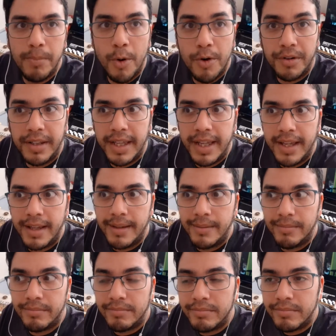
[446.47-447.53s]

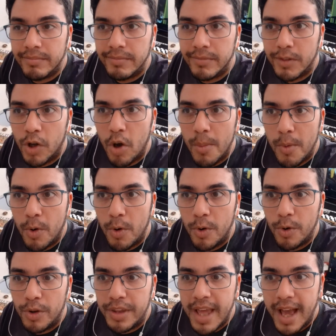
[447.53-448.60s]
porque
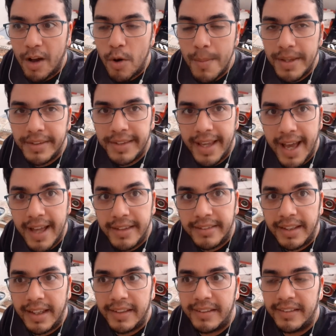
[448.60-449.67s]
como ya comenté
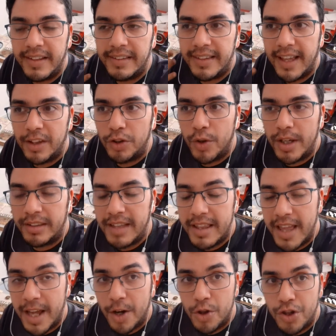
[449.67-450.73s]
antes citando este
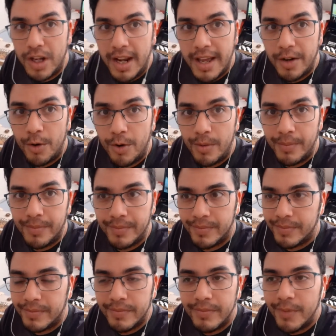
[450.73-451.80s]
diario chileno,
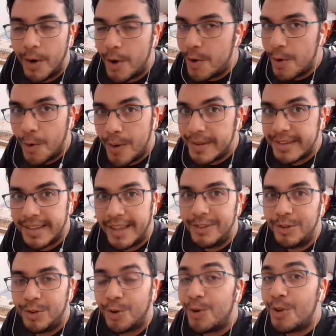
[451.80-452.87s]
no
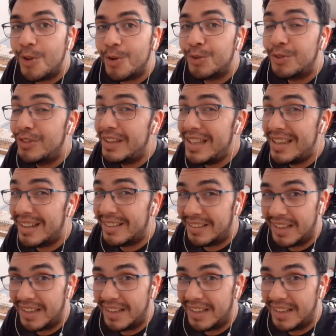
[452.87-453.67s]
están todos, ni de